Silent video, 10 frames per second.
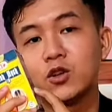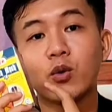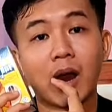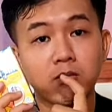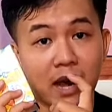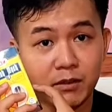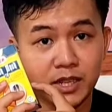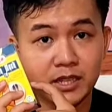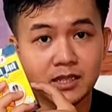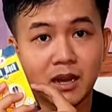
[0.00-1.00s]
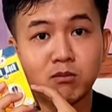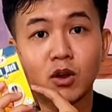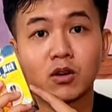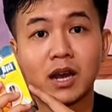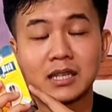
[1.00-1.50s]
sẽ lưu thông lại quý vị
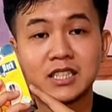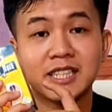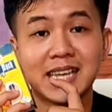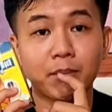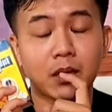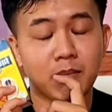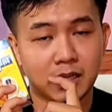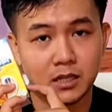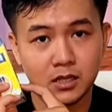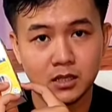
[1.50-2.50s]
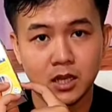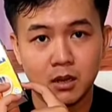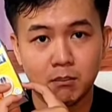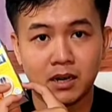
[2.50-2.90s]
không còn là suy giảm tĩnh mạch nữa